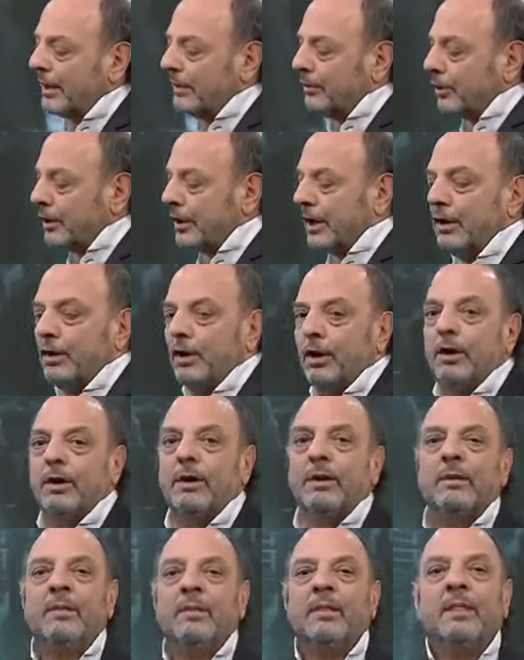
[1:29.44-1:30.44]
Vieron que yo tengo
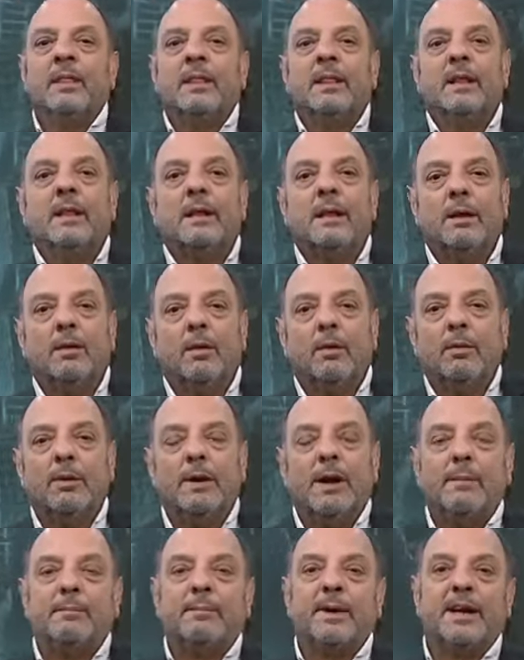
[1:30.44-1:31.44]

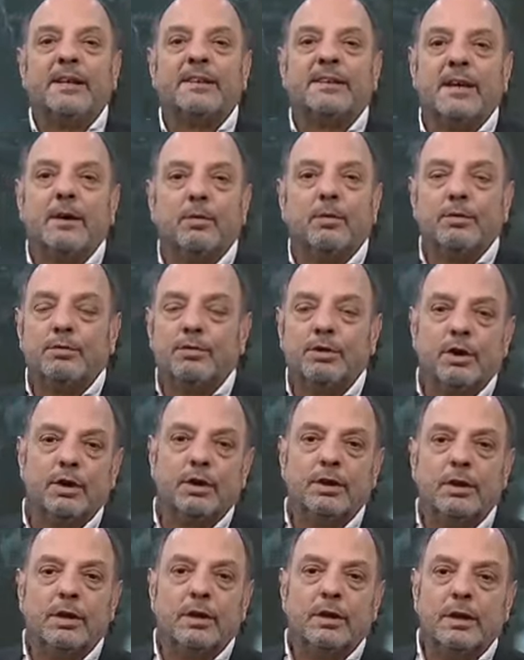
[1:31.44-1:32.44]
una
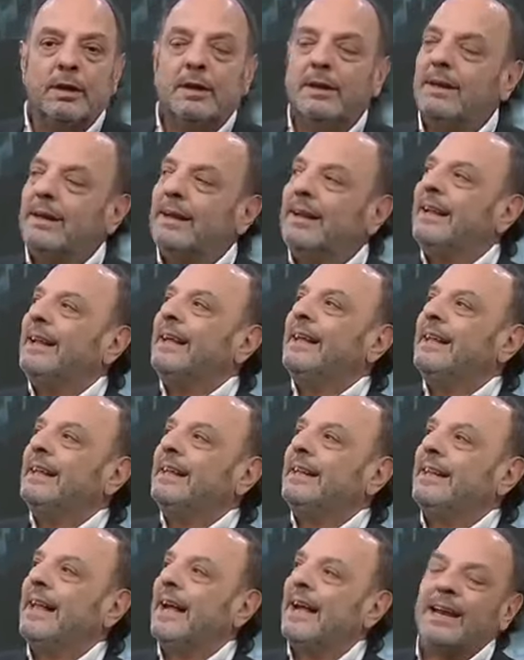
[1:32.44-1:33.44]
persecución
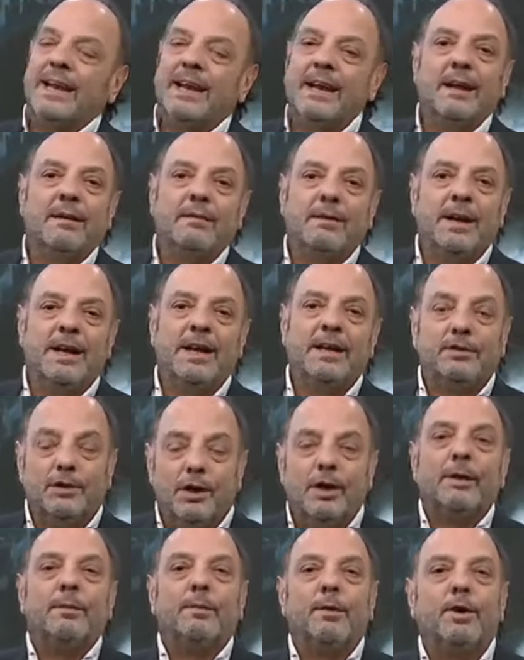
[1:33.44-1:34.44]
terrible.
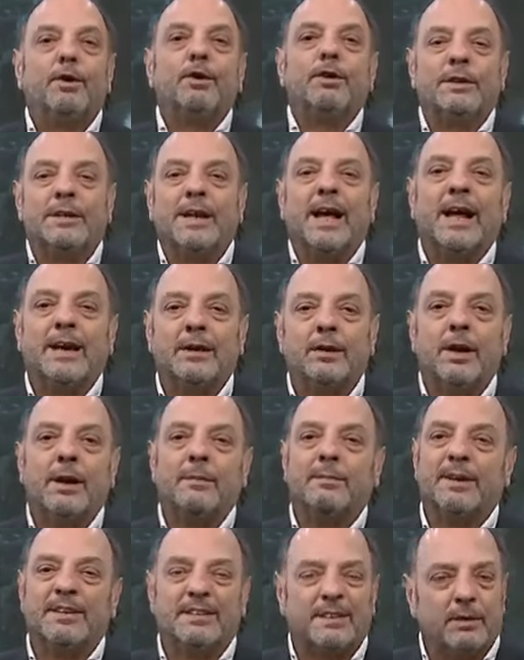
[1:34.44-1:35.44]
Yo les voy
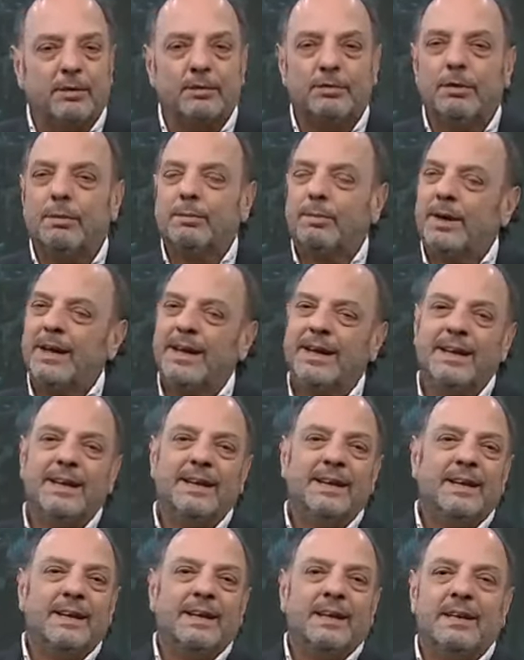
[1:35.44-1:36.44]
contando la persecución porque,
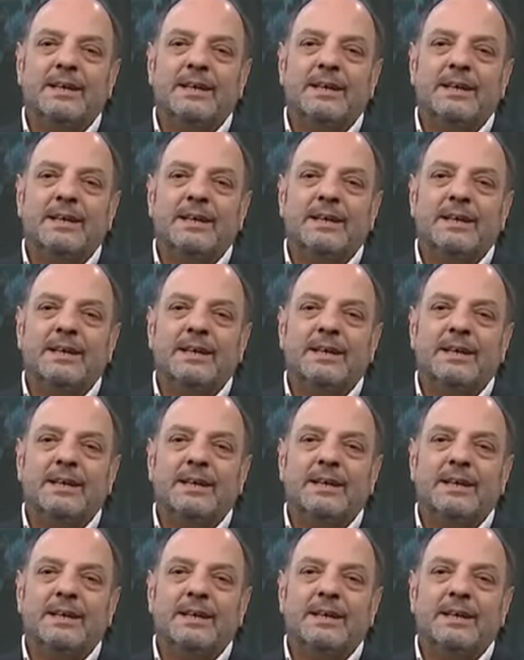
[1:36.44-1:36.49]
